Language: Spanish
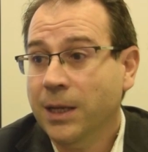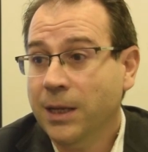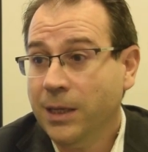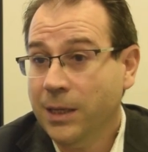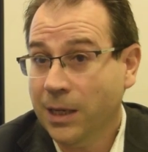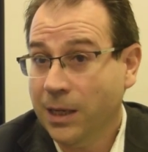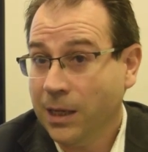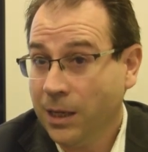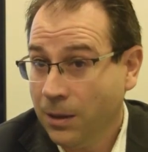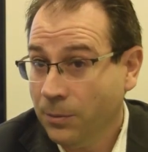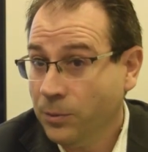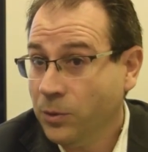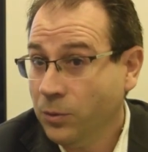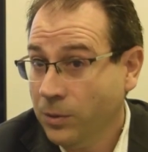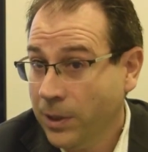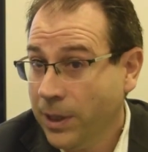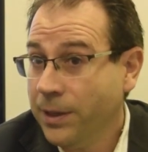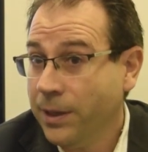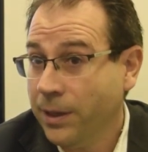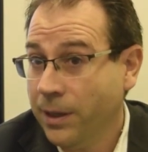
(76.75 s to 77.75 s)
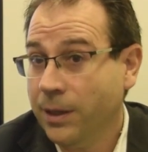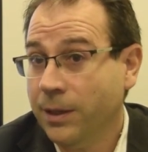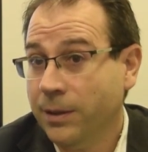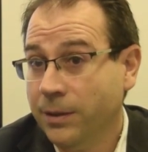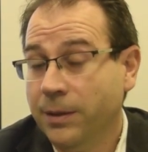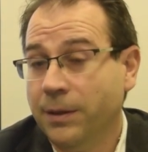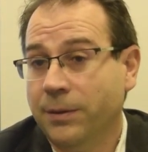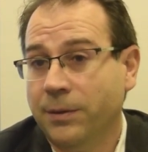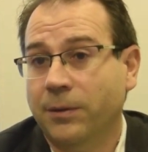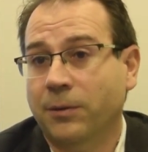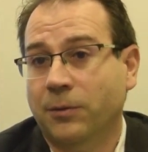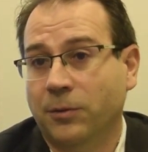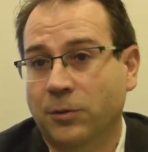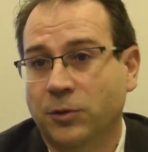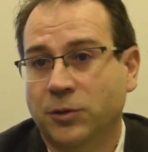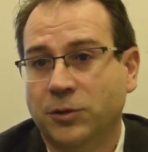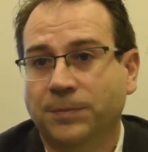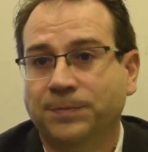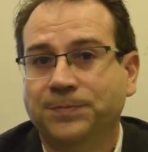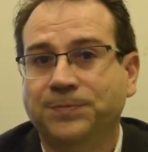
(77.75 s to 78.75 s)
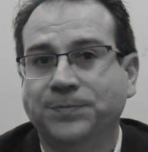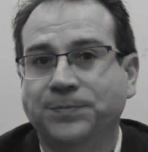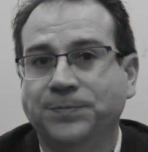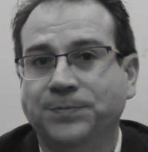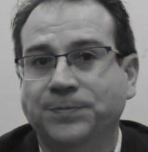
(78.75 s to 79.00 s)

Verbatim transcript: y a la captura de CO2.